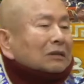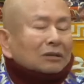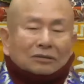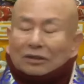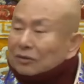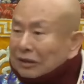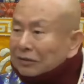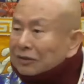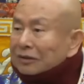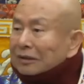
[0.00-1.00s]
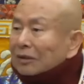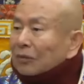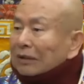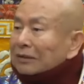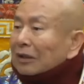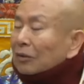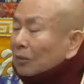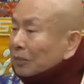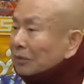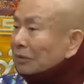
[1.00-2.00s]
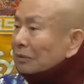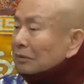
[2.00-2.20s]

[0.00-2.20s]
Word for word: 这前几天晚上，我不是